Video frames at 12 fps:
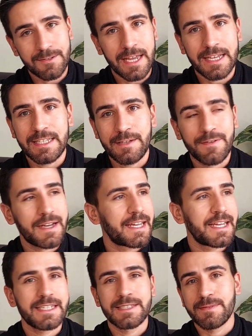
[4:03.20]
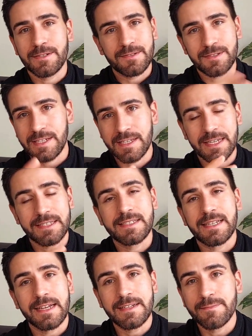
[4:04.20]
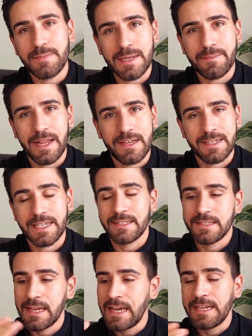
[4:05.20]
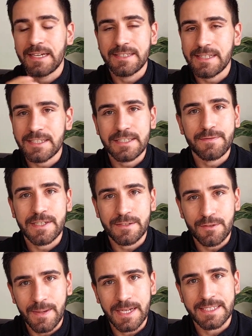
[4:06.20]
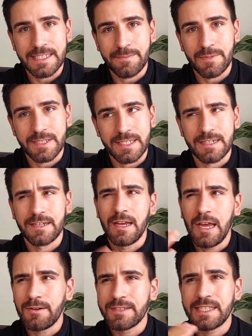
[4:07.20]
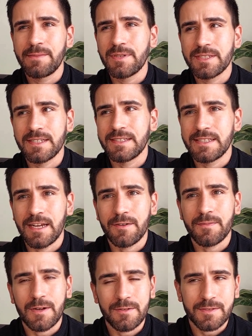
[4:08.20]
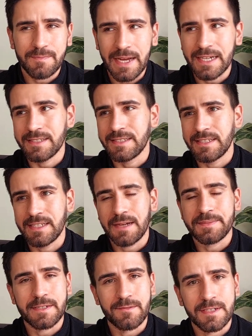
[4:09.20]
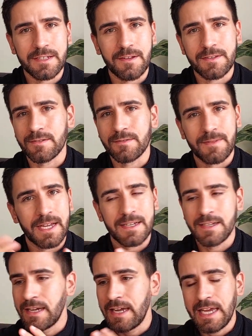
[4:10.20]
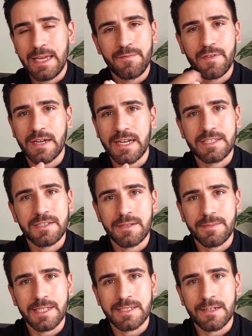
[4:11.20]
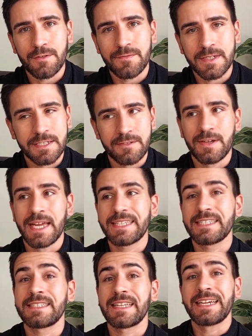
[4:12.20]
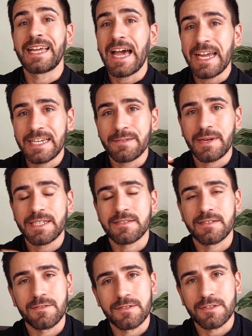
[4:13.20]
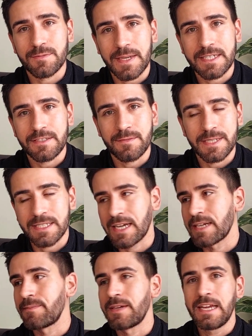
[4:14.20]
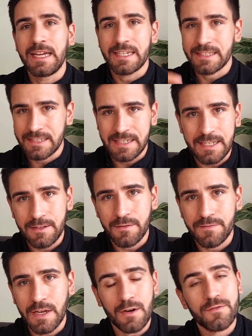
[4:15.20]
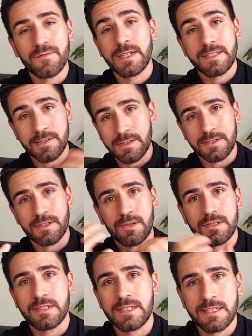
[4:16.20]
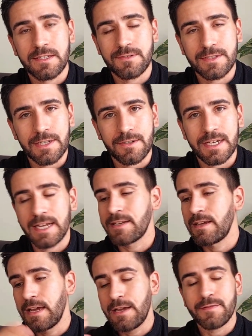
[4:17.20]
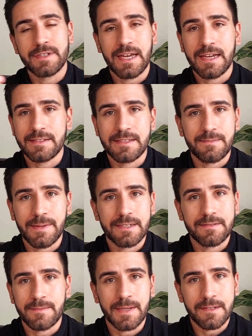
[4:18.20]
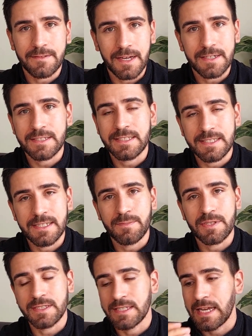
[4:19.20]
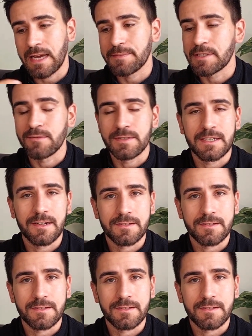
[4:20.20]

zu CakeDefi gehst, wenn du zu den ganzen anderen Big Playern gehst, da zahlst du fast überall 10%. Und 10% sind auch aus meiner Sicht absolut in Ordnung, weil im Vergleich zu dem ganzen Aufwand, den du hättest, deine eigene Masternode entsprechend zu betreiben. Das ist nicht nur viel Aufwand, sondern das kostet dich natürlich auch Geld. Von daher sind meiner Meinung nach die 10% absolut in